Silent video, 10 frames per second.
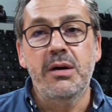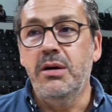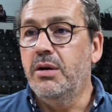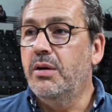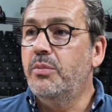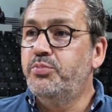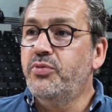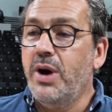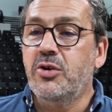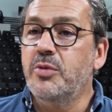Euh,
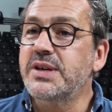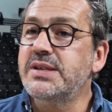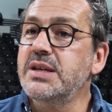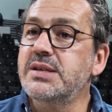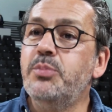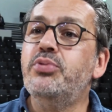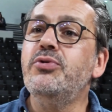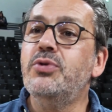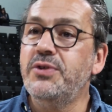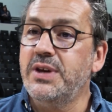pouvoir commercialiser
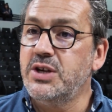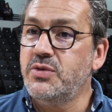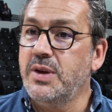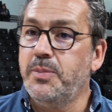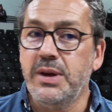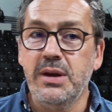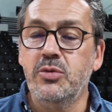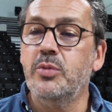plus de sièges VIP,